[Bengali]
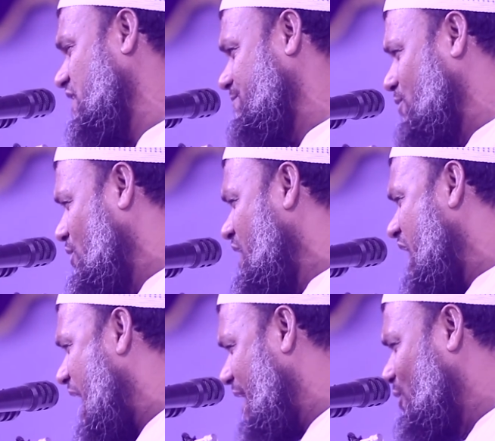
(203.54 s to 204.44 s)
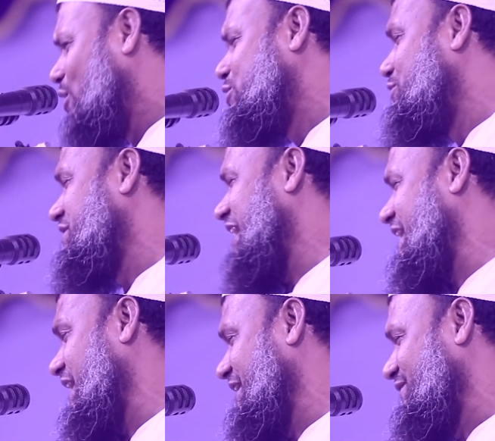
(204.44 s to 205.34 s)
থাকব আঙ্গুল দুটি
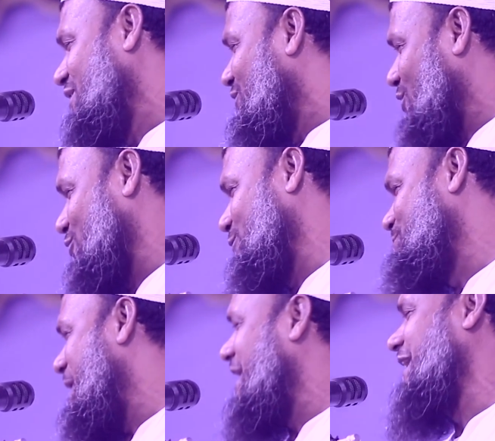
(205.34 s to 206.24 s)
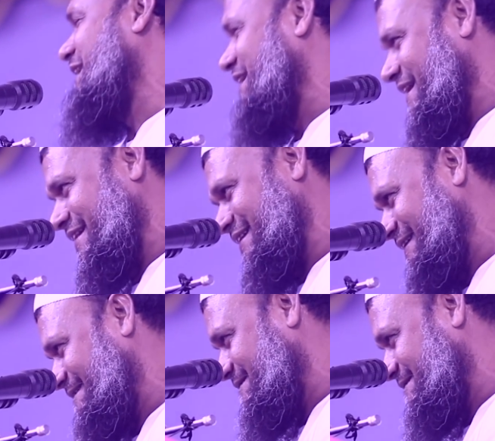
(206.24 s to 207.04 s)
দেখালেন তখন ফাঁকা রাখলেন না